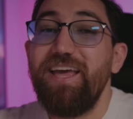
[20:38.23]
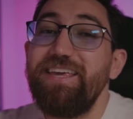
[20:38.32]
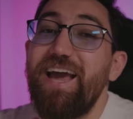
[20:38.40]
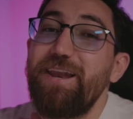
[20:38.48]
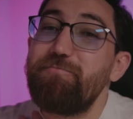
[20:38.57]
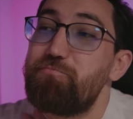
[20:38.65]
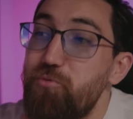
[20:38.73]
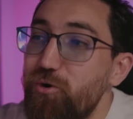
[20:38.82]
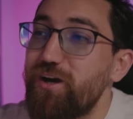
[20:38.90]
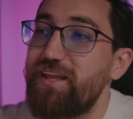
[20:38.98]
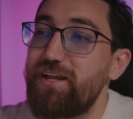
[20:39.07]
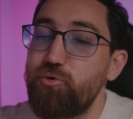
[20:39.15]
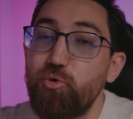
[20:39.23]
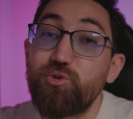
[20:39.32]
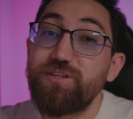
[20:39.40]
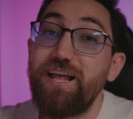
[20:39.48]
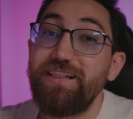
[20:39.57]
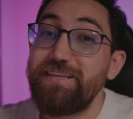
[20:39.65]
Yani bu kadar
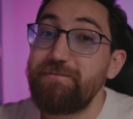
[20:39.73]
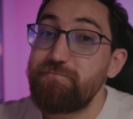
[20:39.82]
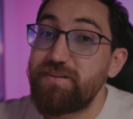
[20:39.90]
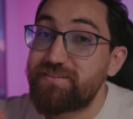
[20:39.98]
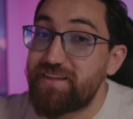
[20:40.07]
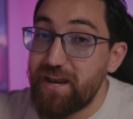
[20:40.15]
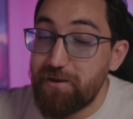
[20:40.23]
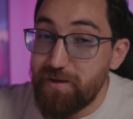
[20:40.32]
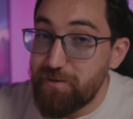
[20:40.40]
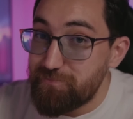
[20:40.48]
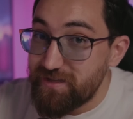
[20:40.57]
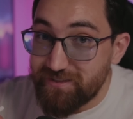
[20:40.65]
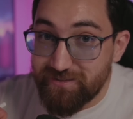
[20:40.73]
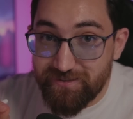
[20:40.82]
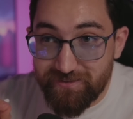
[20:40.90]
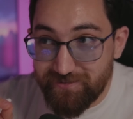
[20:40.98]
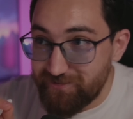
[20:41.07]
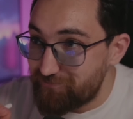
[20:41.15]
yükseldiğim bir deneme bir
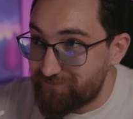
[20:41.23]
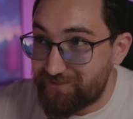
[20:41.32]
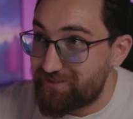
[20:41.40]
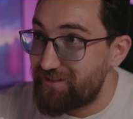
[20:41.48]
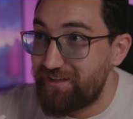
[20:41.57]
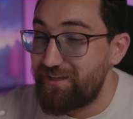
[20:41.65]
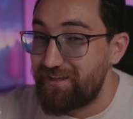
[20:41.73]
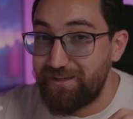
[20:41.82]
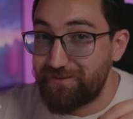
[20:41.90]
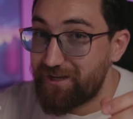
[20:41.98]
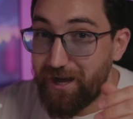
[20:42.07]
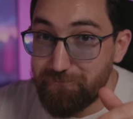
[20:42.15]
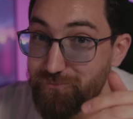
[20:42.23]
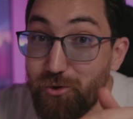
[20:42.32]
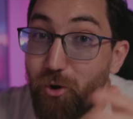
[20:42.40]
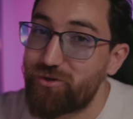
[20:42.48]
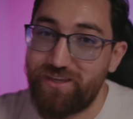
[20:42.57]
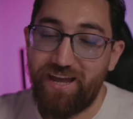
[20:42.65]
e, kamp
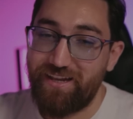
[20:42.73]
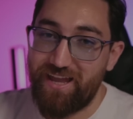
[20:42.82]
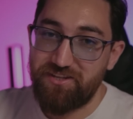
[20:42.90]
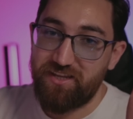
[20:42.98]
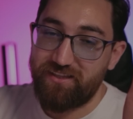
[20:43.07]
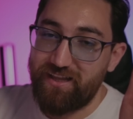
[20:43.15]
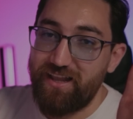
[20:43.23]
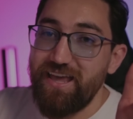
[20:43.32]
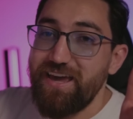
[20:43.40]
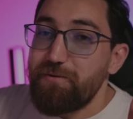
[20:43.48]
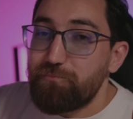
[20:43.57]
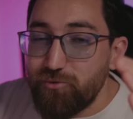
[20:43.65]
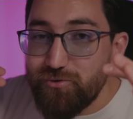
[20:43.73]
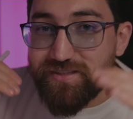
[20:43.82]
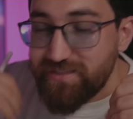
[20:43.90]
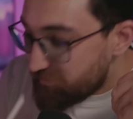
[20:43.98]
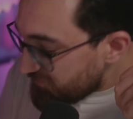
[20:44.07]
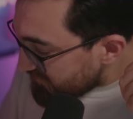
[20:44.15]
yok yani gerçekten. Bunun
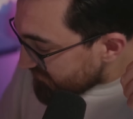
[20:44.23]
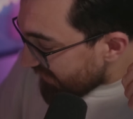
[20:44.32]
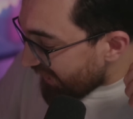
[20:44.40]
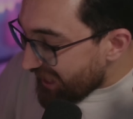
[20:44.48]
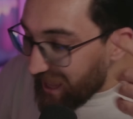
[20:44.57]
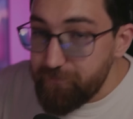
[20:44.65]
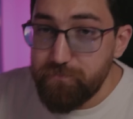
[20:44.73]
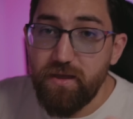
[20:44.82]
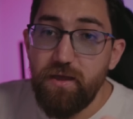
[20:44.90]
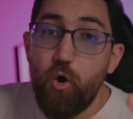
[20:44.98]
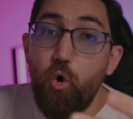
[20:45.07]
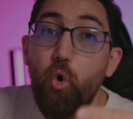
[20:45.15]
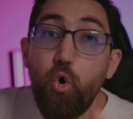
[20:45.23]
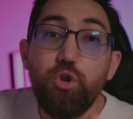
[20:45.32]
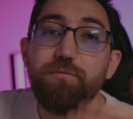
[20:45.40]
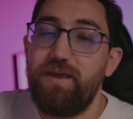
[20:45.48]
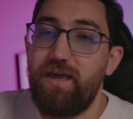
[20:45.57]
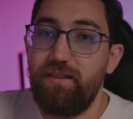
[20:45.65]
sebebi de hem
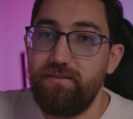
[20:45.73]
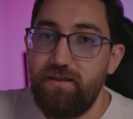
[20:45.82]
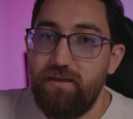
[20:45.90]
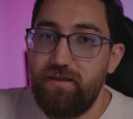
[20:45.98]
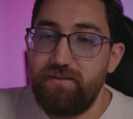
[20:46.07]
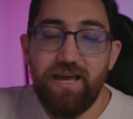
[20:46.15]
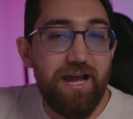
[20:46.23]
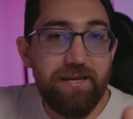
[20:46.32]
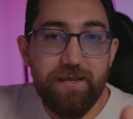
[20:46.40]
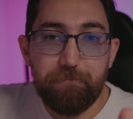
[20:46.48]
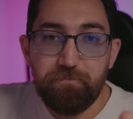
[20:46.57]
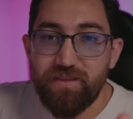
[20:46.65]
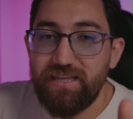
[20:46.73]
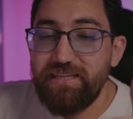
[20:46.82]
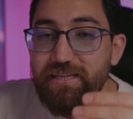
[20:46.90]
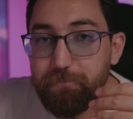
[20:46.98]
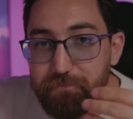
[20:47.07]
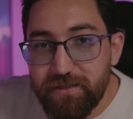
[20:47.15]
olmayan yani
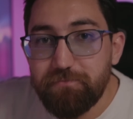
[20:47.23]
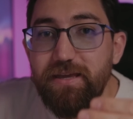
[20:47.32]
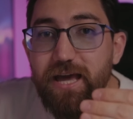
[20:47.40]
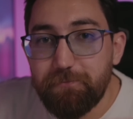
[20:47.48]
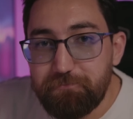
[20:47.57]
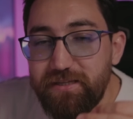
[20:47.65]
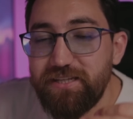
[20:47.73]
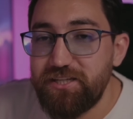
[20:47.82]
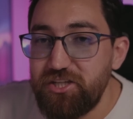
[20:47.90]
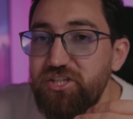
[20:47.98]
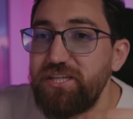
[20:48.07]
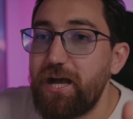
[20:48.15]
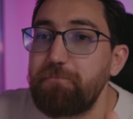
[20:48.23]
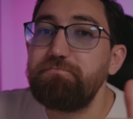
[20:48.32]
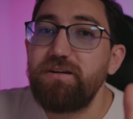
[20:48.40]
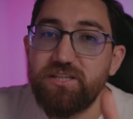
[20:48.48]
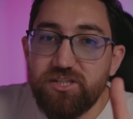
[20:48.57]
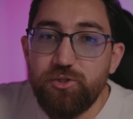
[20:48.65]
yapılmayan bir işi
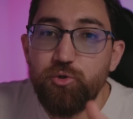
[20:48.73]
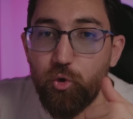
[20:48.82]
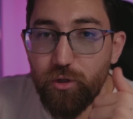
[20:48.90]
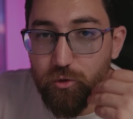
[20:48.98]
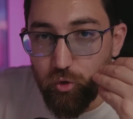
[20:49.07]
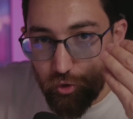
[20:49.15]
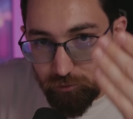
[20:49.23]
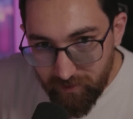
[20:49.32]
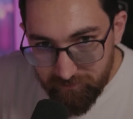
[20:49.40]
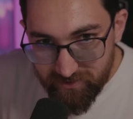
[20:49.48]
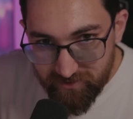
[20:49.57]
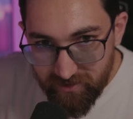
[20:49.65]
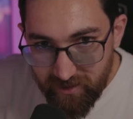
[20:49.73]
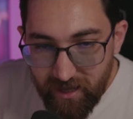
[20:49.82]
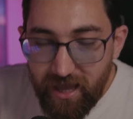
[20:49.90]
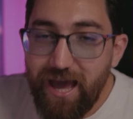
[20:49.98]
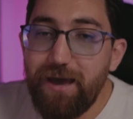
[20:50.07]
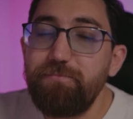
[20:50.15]
yapmak için yola koyulmamız
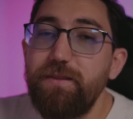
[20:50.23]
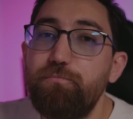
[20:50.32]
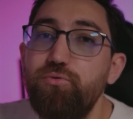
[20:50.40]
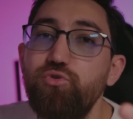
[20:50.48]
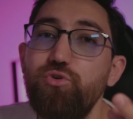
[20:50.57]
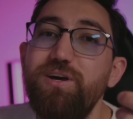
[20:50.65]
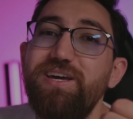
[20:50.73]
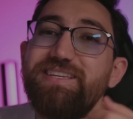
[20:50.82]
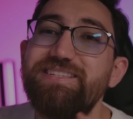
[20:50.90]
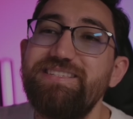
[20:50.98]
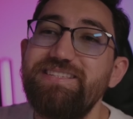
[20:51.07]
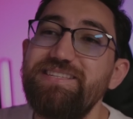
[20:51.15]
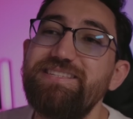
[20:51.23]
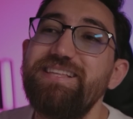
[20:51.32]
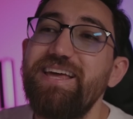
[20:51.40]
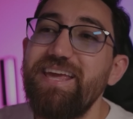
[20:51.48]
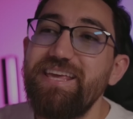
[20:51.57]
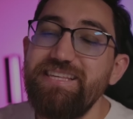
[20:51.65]
hem de bunu
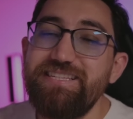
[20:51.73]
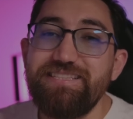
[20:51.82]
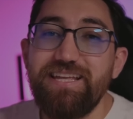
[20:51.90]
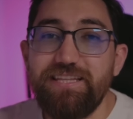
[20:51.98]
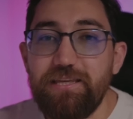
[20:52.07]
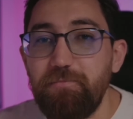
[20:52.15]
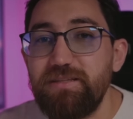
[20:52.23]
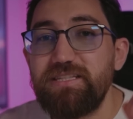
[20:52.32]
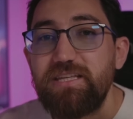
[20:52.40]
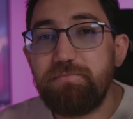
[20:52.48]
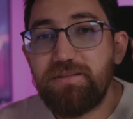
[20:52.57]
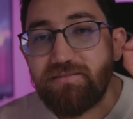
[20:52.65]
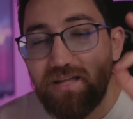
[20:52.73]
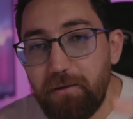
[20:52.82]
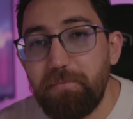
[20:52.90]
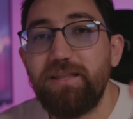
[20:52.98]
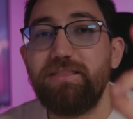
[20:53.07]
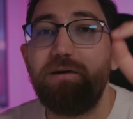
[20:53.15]
sizlere istediğimiz gibi
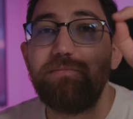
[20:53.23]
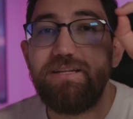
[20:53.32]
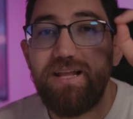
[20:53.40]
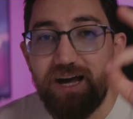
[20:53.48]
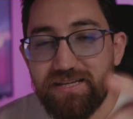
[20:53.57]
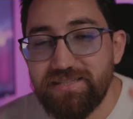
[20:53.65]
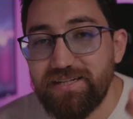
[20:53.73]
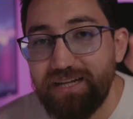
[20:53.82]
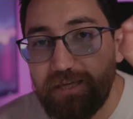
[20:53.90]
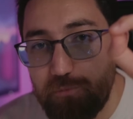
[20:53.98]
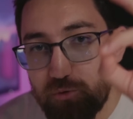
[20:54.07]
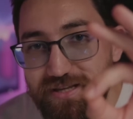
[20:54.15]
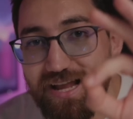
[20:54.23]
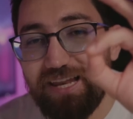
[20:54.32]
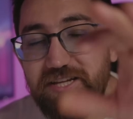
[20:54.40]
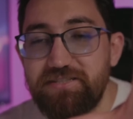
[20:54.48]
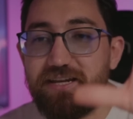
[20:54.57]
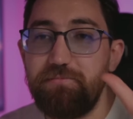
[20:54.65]
tam anlamıyla hazırlayıp
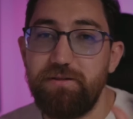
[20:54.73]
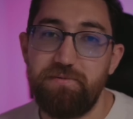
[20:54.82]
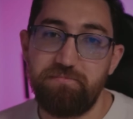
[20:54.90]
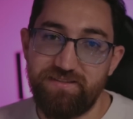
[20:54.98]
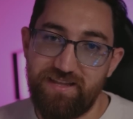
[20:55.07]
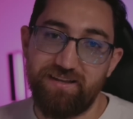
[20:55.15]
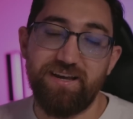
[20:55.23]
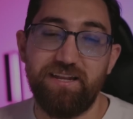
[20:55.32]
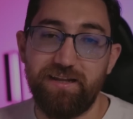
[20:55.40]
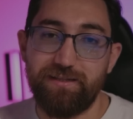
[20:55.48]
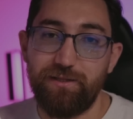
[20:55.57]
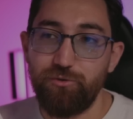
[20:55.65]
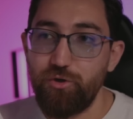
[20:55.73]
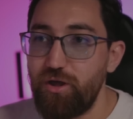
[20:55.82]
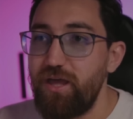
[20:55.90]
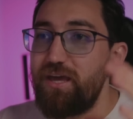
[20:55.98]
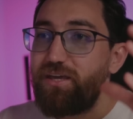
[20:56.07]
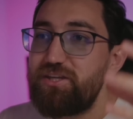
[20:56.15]
özelleştirebilmemizden kaynaklanıyor.
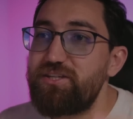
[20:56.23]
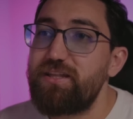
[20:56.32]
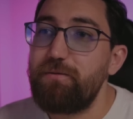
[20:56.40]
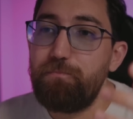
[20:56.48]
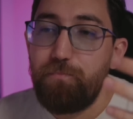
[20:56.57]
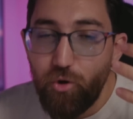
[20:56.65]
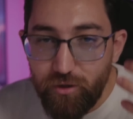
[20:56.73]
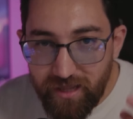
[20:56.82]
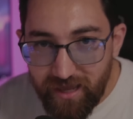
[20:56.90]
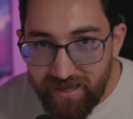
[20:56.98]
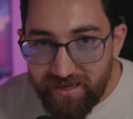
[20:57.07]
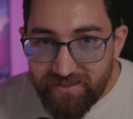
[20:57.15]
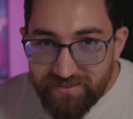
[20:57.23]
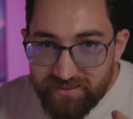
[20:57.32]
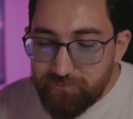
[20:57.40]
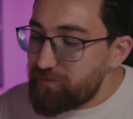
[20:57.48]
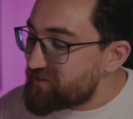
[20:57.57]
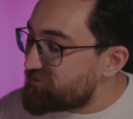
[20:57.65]
İşte böyle
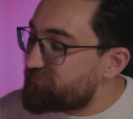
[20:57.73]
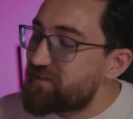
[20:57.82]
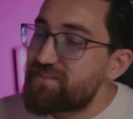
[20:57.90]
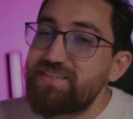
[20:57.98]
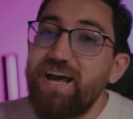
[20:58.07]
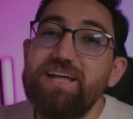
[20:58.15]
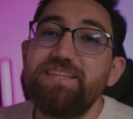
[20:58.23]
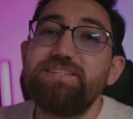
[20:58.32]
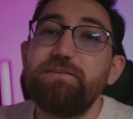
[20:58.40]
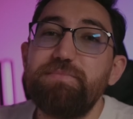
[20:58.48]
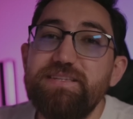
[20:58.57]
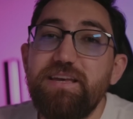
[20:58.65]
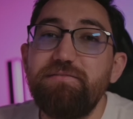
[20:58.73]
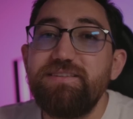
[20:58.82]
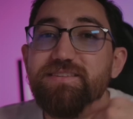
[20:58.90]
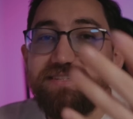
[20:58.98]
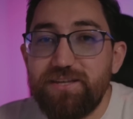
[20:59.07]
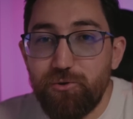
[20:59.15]
spesifik sadece bize ve
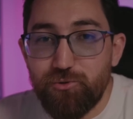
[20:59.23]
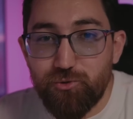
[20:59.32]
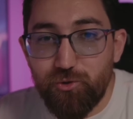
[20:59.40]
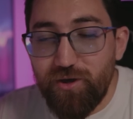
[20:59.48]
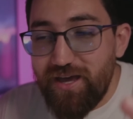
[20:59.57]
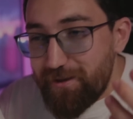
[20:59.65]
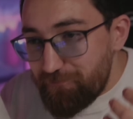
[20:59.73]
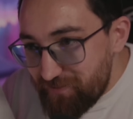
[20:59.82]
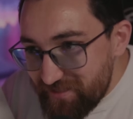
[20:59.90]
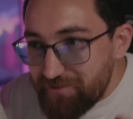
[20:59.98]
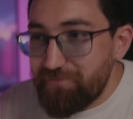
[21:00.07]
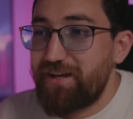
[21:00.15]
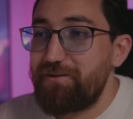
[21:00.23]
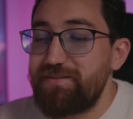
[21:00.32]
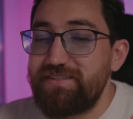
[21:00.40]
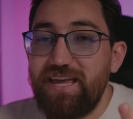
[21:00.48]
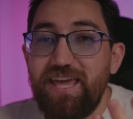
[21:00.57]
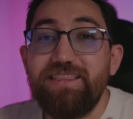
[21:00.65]
size özgü bizim
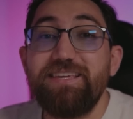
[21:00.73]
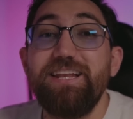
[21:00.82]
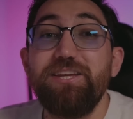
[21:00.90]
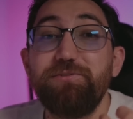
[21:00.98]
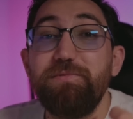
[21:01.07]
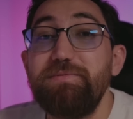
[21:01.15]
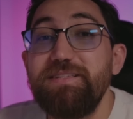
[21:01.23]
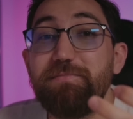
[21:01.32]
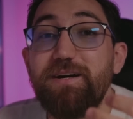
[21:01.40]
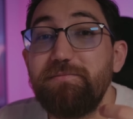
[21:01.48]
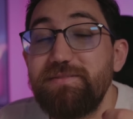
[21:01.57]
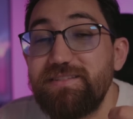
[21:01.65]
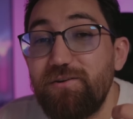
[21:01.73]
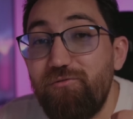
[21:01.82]
aramızda etkileşimi bizim aramızda